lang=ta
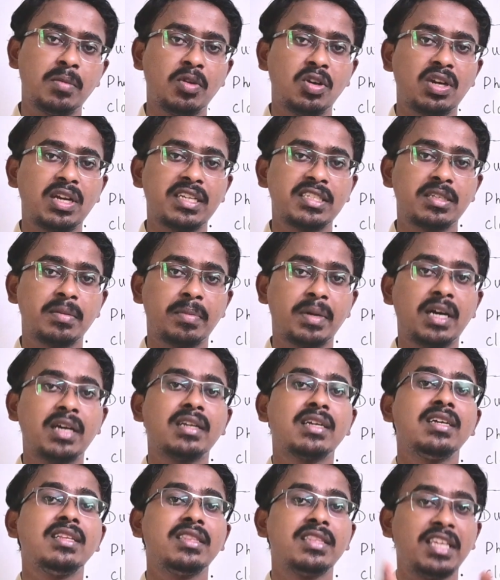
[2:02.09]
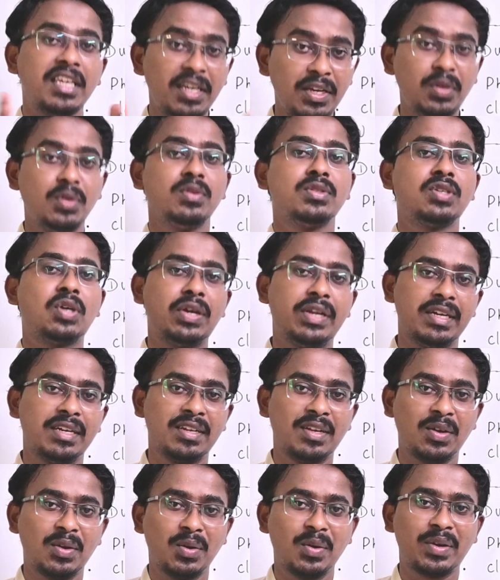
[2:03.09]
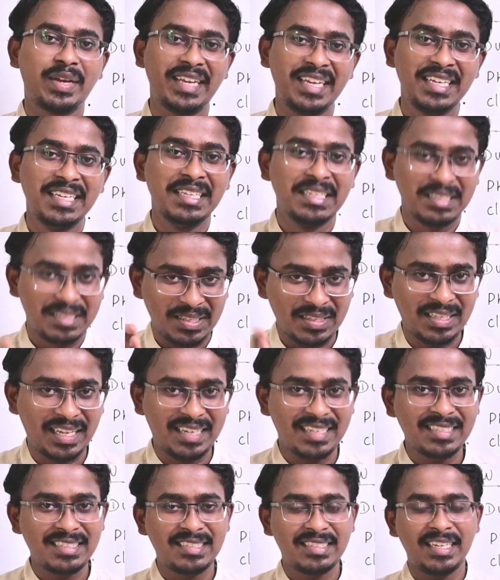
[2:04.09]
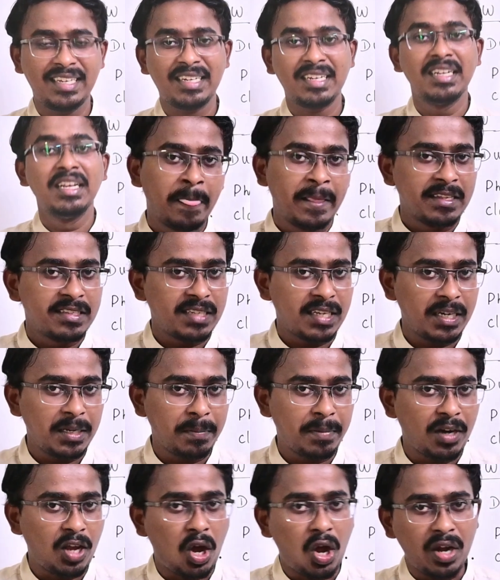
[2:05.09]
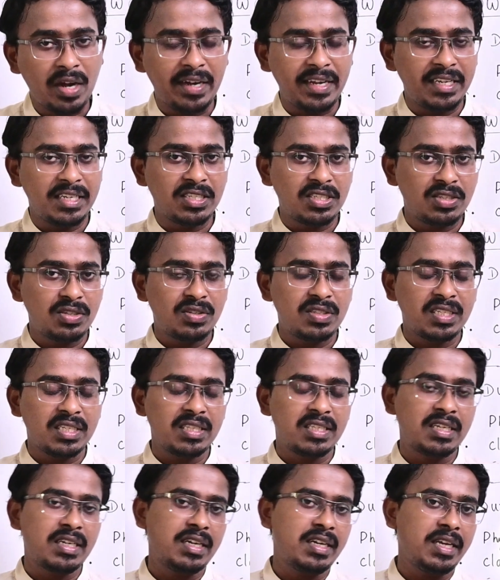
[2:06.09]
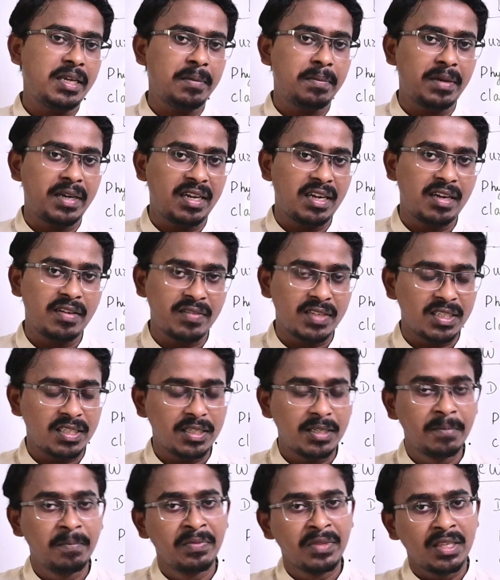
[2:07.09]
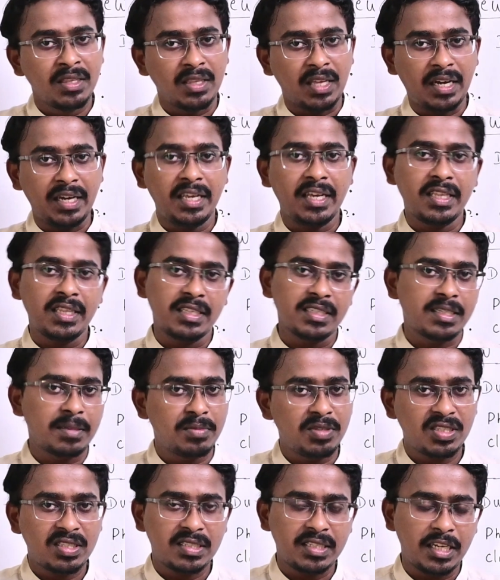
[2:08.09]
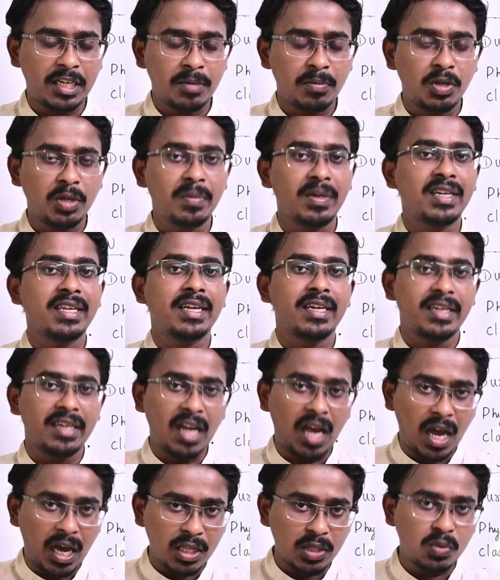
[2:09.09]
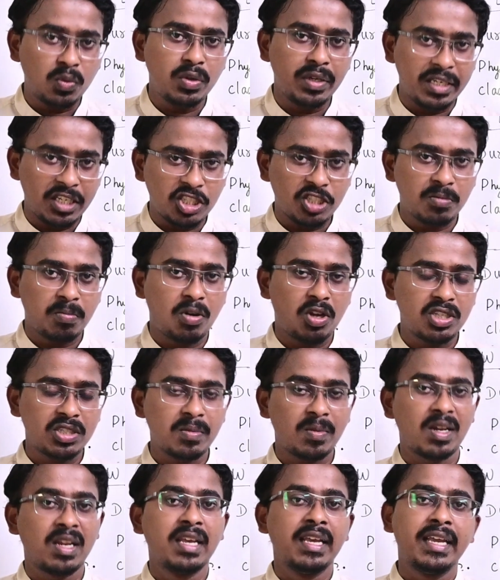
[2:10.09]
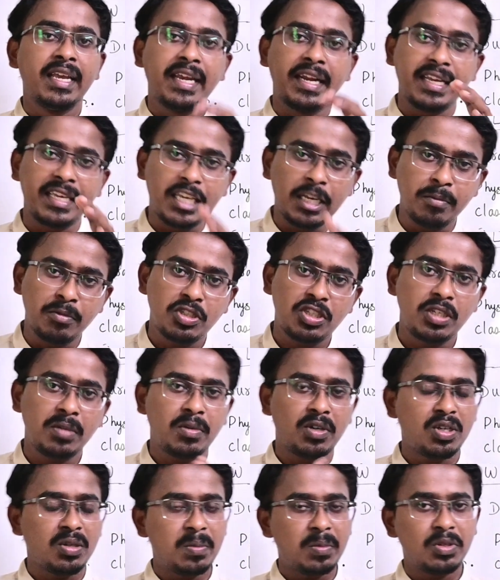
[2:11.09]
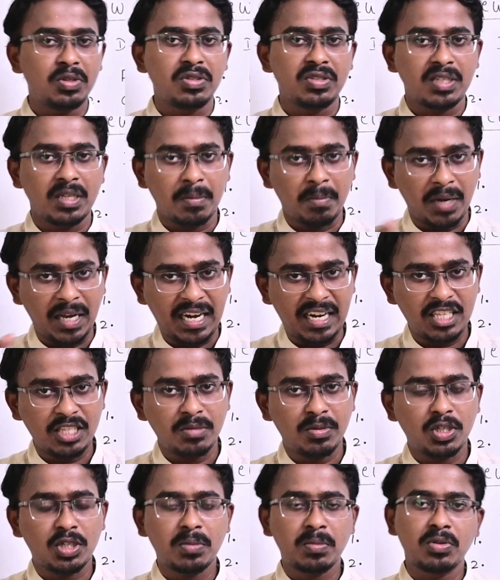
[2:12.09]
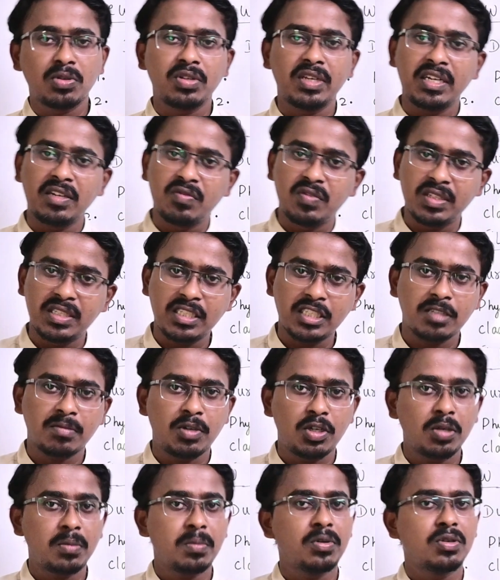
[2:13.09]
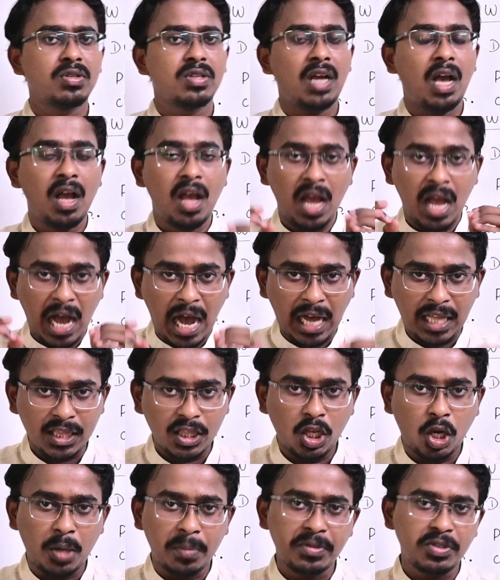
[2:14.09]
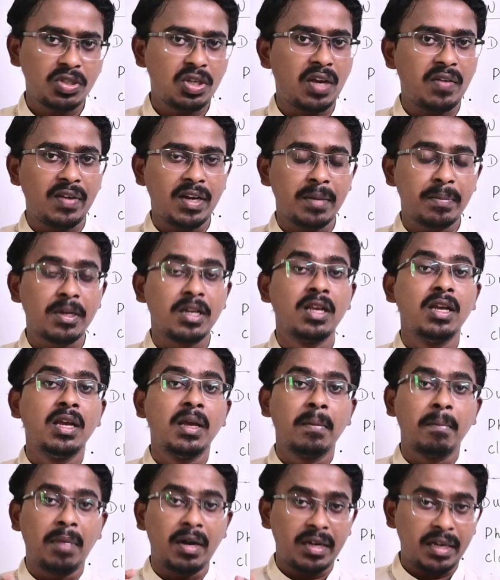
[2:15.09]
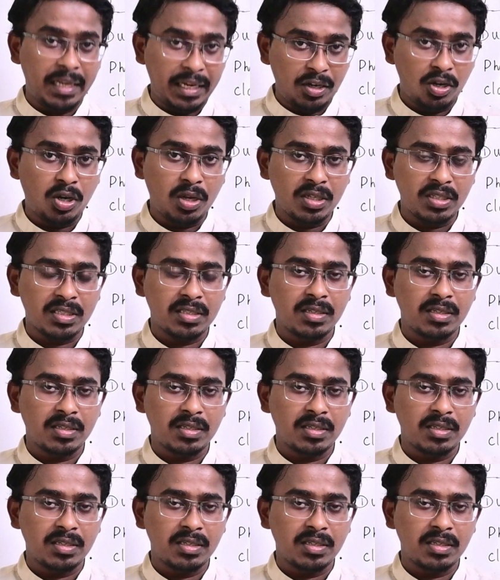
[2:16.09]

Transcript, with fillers: டெமோ கிளாஸை பாருங்கள் தென் யூ ஜாயின் ஓகே ஸோ தட் இஸ் தேர் சார் இப்போ நான் ஆல்ரெடி இன்ஸ்டியூட் சேர்ந்துட்டேன் இப்போ என்னால் வந்து தனியாக இந்த சப்ஜெக்ட் சேர முடியுமான்னு கேட்டிங்கன்னா அதுவும் இட் இஸ் பாசிபிள் எனக்கு கெமிஸ்ட்ரி மட்டும் போதும் சார் பயாலஜி மட்டும் போதும் எனக்கு ஃபிசிக்ஸ் மட்டும் போதுன்னா அந்த ஆப்ஷன் அவைலபிள் பட் என்னோட